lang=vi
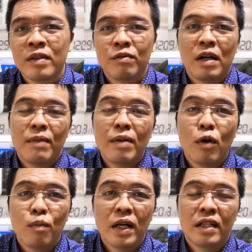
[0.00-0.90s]
và máy
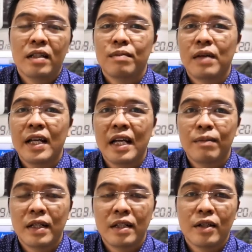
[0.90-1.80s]
một bình, máy hai
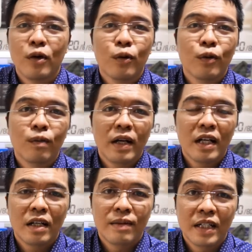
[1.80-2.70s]
bình đời cũ, máy
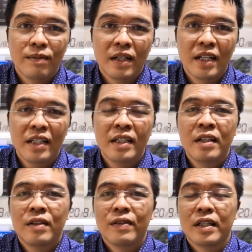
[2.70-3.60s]
hai bình đời mới
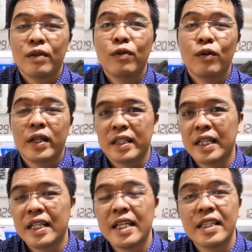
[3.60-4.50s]
và những phụ kiện
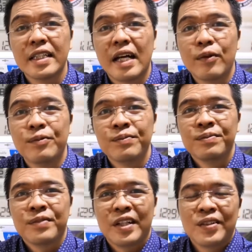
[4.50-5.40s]
thay thế như thế nào.
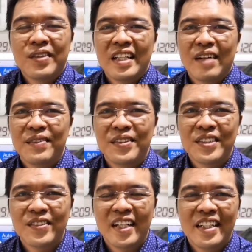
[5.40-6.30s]
Rồi chúc cả nhà mình nhiều sức
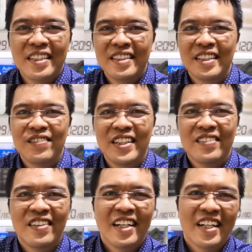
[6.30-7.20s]
khỏe, tạm biệt
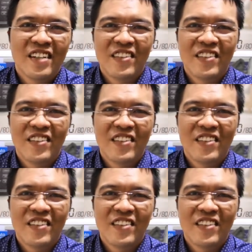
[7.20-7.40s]
và hẹn gặp